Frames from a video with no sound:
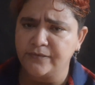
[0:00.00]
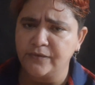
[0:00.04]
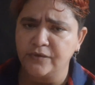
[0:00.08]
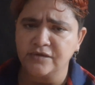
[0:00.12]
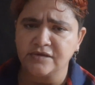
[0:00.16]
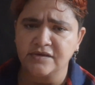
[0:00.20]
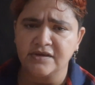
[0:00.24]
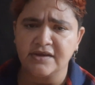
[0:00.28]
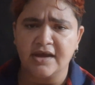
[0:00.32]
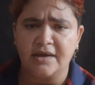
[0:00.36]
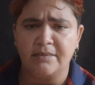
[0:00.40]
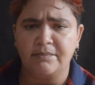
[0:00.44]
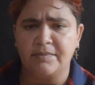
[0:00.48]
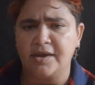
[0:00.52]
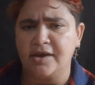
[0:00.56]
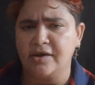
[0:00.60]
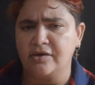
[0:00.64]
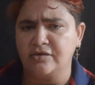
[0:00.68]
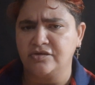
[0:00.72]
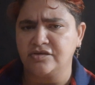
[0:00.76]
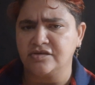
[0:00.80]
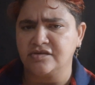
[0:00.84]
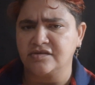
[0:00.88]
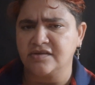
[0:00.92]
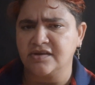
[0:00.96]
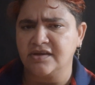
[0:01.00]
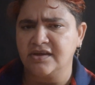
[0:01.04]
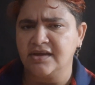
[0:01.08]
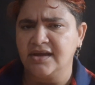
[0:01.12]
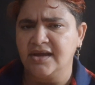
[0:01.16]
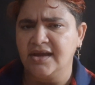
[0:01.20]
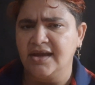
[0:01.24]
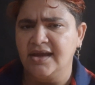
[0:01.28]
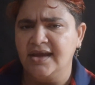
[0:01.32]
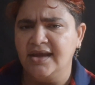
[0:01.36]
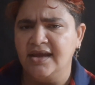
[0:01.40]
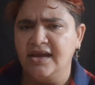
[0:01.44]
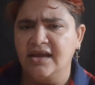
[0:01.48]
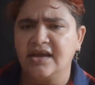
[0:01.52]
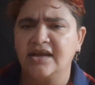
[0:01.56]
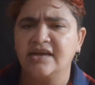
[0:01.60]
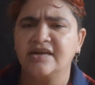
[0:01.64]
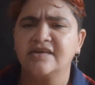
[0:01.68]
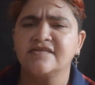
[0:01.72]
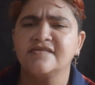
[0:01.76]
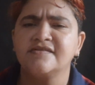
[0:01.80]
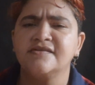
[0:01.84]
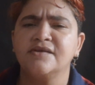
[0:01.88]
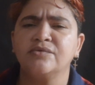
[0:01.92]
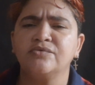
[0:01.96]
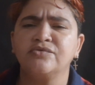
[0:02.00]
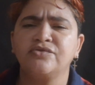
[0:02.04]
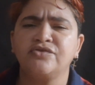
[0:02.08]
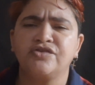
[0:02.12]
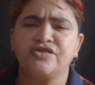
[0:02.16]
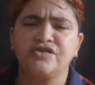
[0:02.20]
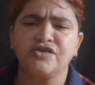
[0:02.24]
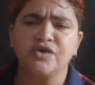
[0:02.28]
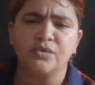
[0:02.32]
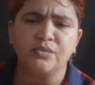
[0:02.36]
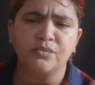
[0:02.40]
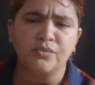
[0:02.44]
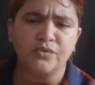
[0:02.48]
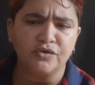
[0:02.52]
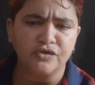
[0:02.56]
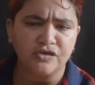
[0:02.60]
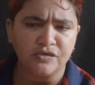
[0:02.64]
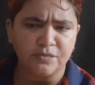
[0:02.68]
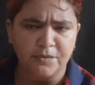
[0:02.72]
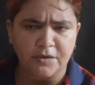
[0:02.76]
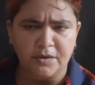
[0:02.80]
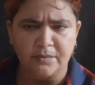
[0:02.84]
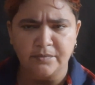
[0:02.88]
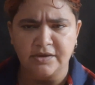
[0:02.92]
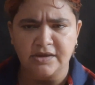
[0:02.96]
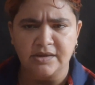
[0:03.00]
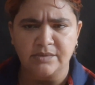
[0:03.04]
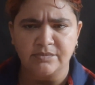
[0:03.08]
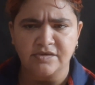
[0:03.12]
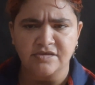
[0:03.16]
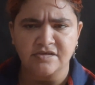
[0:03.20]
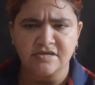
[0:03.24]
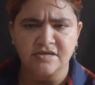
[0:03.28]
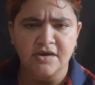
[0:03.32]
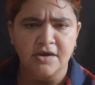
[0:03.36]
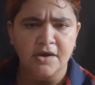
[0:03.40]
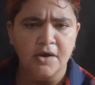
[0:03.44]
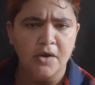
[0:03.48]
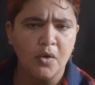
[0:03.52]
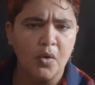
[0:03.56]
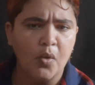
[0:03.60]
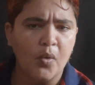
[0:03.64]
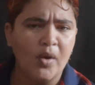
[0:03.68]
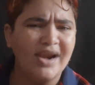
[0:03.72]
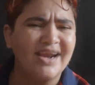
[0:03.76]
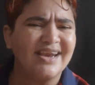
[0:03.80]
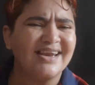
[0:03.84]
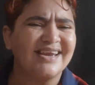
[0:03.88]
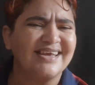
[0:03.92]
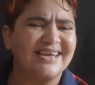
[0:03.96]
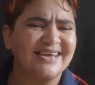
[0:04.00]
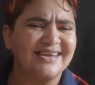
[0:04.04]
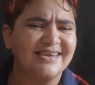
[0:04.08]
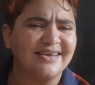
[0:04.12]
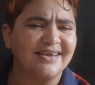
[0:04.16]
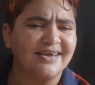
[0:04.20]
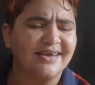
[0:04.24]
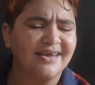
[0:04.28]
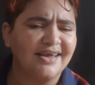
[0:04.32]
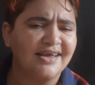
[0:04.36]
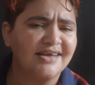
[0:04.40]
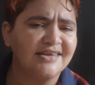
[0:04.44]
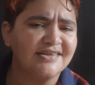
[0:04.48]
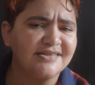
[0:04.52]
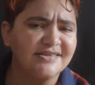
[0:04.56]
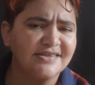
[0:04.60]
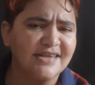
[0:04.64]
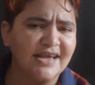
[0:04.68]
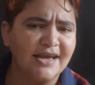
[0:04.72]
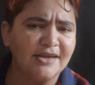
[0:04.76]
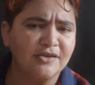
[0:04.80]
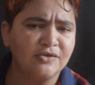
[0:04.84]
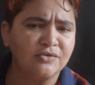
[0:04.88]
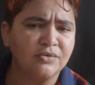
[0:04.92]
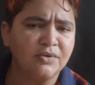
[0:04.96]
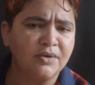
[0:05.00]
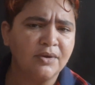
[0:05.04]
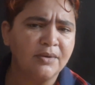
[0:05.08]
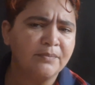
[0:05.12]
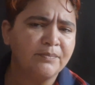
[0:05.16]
fossem rebeldes, eles não tinham muitos problemas com a lei, exceto